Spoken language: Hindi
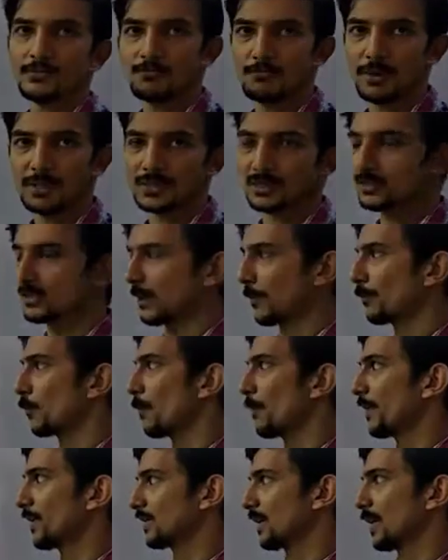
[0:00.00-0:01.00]
सबको
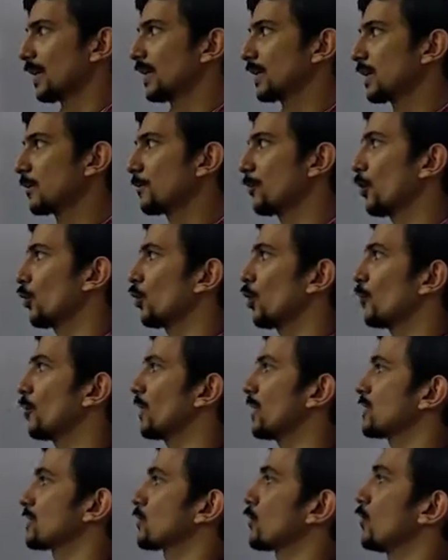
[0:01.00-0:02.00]
पता है कि पॉलिनोमियल
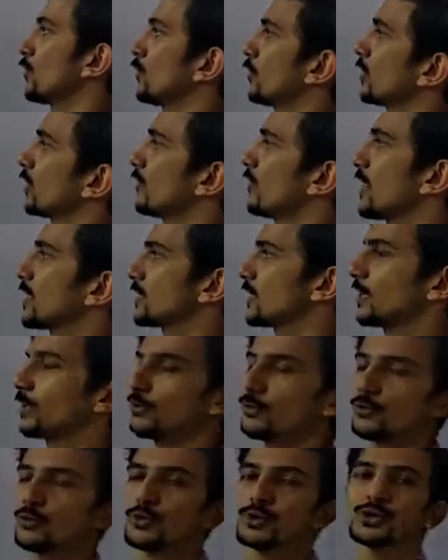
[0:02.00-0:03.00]
इज इक्वल टू डिवाइड
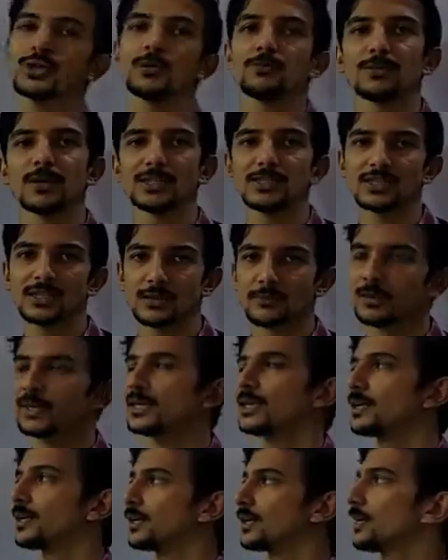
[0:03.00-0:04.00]
इनटू क्वेश्चन प्लस
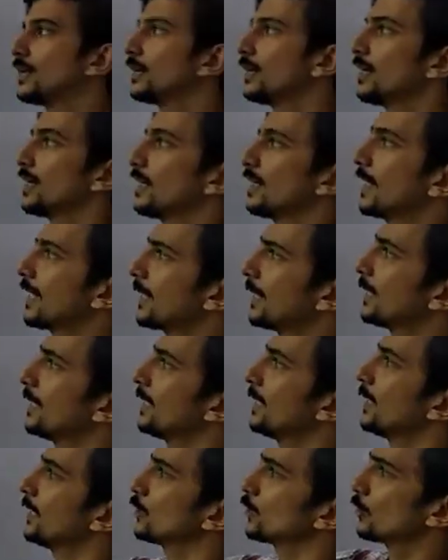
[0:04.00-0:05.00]
रिमाइंडर ठीक है
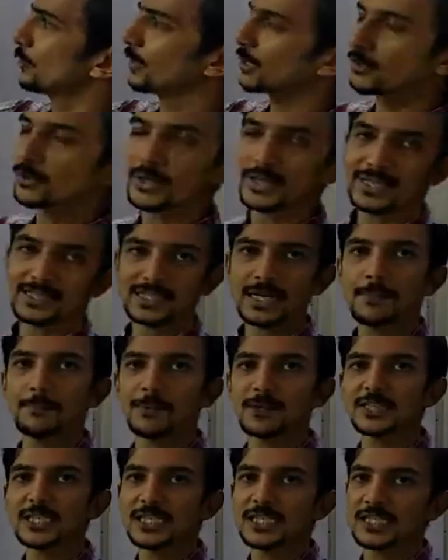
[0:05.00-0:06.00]
तो अब देखो
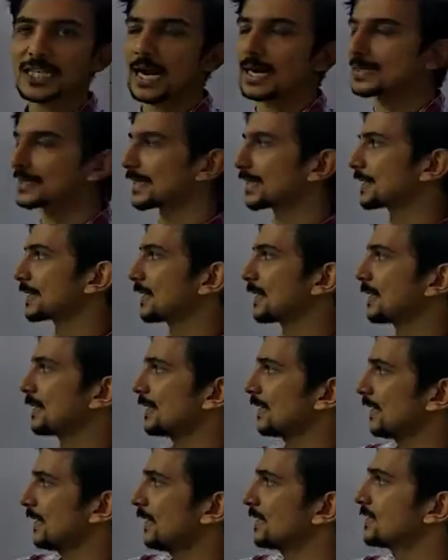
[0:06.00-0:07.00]
एग्जांपल से स्टार्ट करते
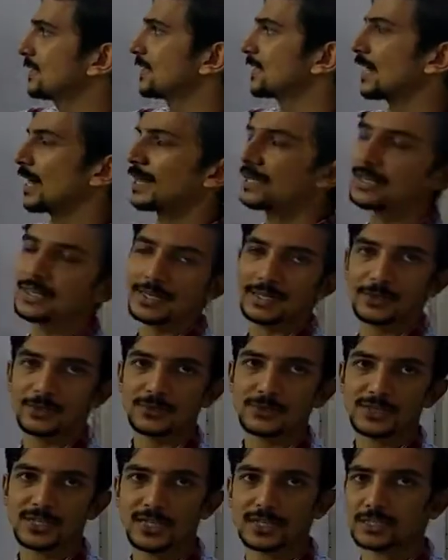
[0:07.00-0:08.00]
हैं इसी कहानी का
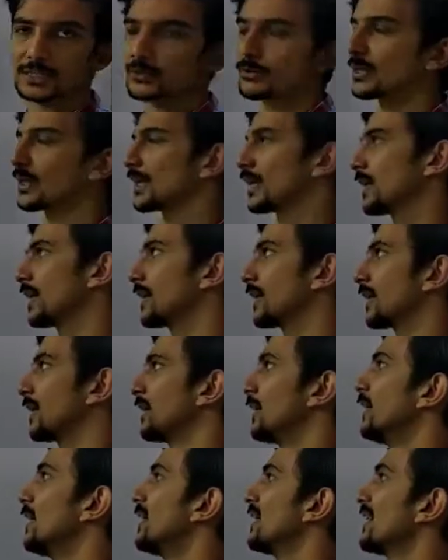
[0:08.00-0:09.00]
यूज करते हुए करेंगे
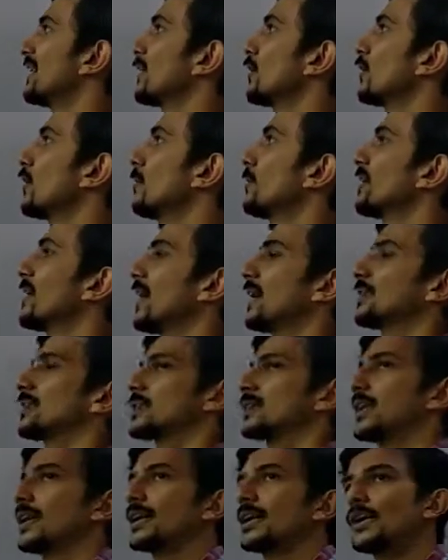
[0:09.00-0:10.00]
ठीक है और हमें याद
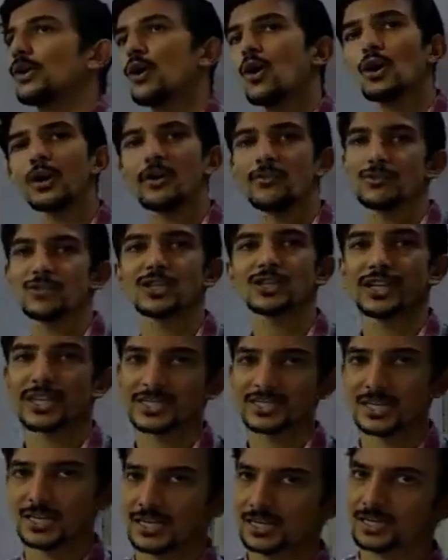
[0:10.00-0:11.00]
रखना है कि लॉन्ग डिविजन
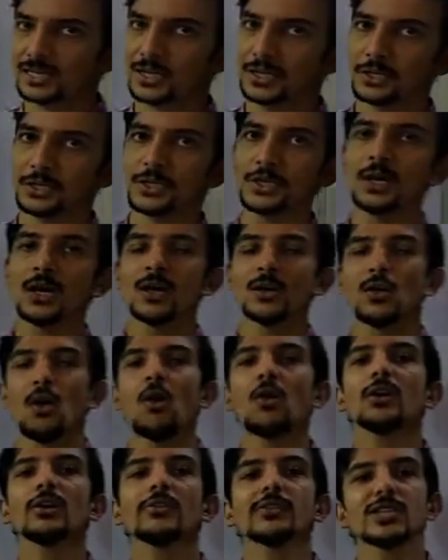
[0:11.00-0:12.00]
कैसे करना है
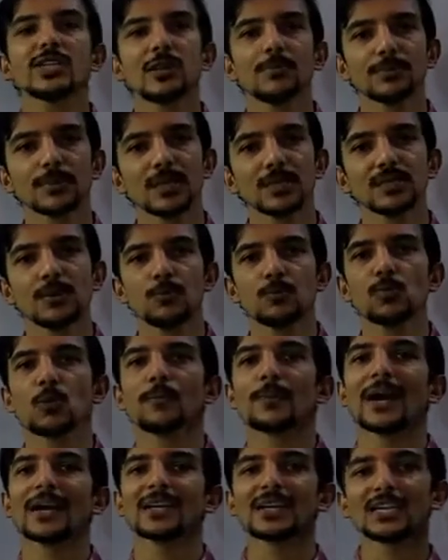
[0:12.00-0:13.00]
लॉन्ग डिविजन अब तक सबको
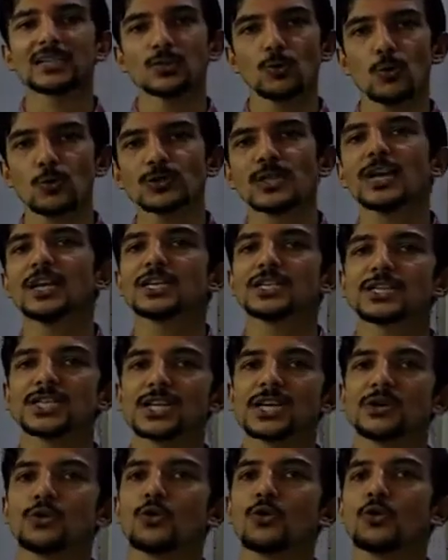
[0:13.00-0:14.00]
प्रैक्टिस हो जानी
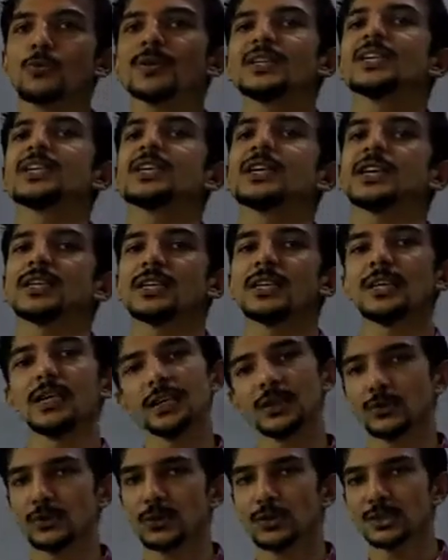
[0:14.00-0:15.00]
चाहिए कोई भी दिक्कतें नहीं
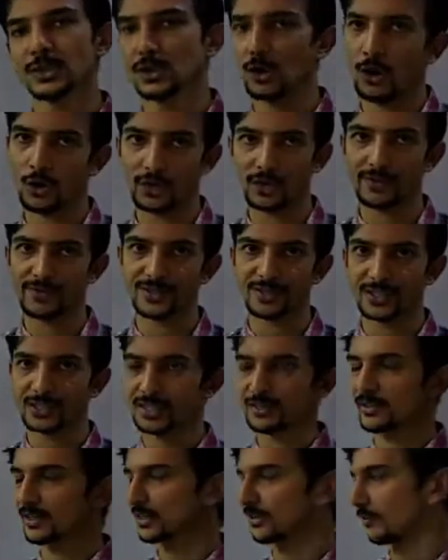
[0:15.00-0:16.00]
होनी चाहिए लॉन्ग डिविजन के
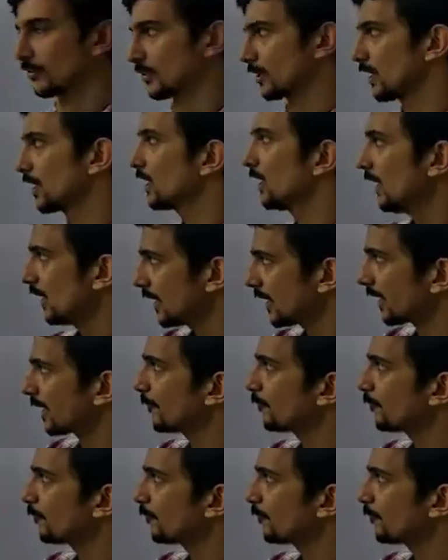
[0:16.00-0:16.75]
वक्त ठीक है